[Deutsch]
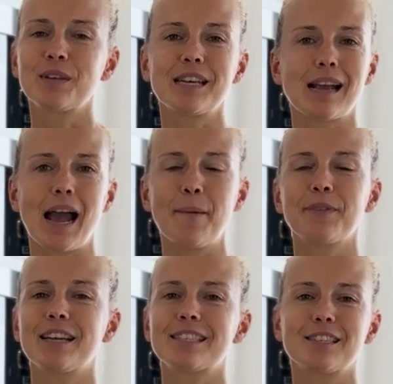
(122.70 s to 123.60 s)
Mittag,
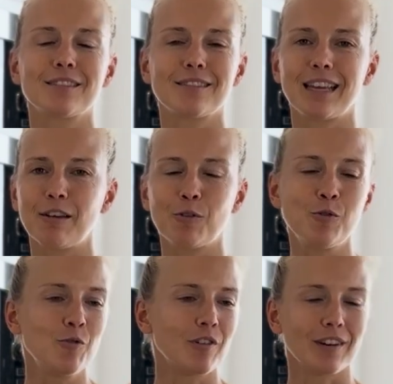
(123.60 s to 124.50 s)
Abendessen,
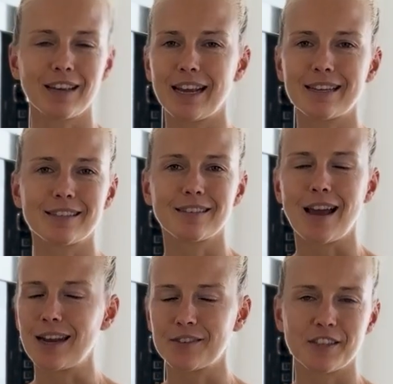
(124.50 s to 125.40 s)
Kuchen,
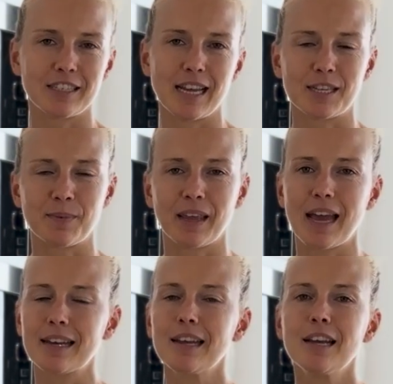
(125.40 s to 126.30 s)
Kekse, alles, was das Herz
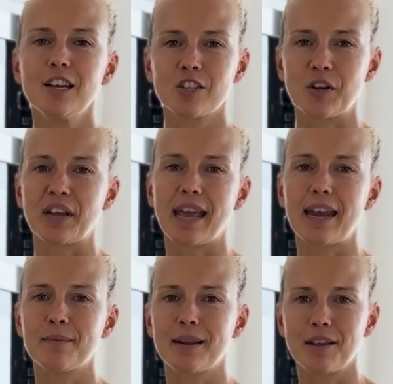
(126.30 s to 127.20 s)
begehrt schau da
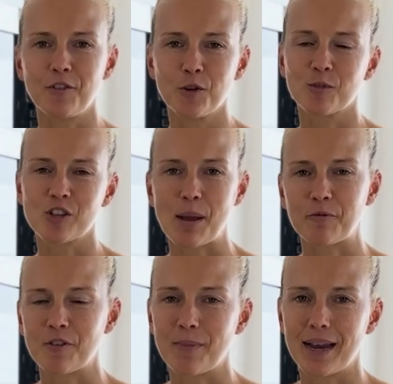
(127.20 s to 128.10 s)
gerne mal in der
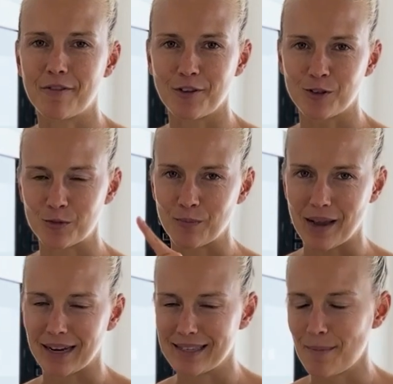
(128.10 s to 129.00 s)
Videobeschreibung vorbei, da findest du ein
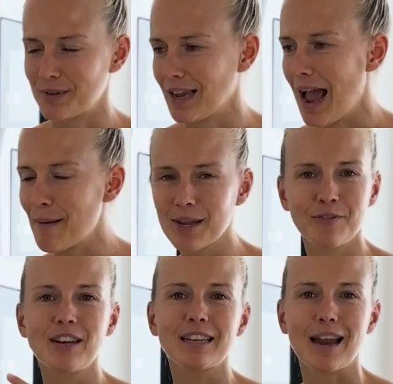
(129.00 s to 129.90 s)
paar Rezepte. Aber
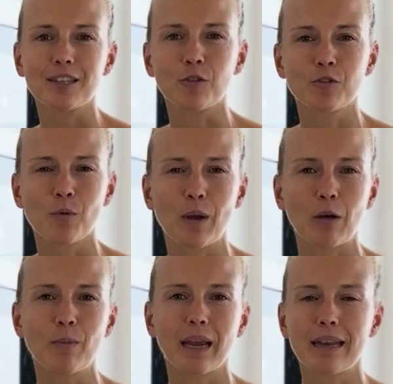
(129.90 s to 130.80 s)
ich will nicht gar nicht groß
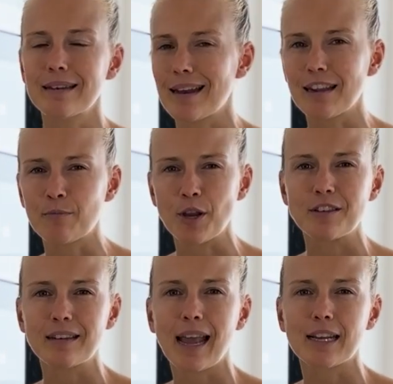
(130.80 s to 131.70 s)
drumherum reden, denn ich
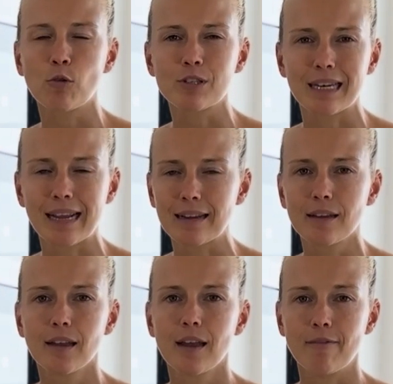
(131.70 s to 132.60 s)
möchte direkt loslegen,
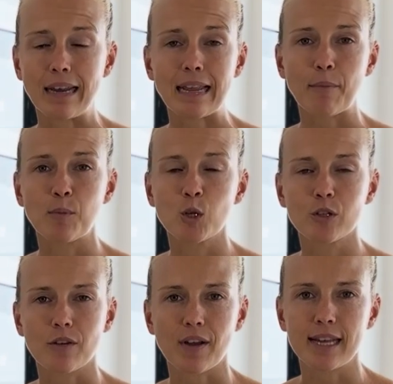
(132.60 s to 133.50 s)
weil ich habe nämlich
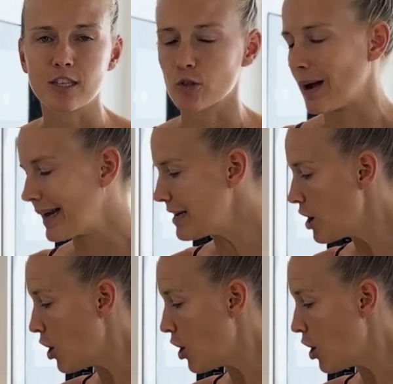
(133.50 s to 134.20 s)
Lust auf Kaiserschmarrn.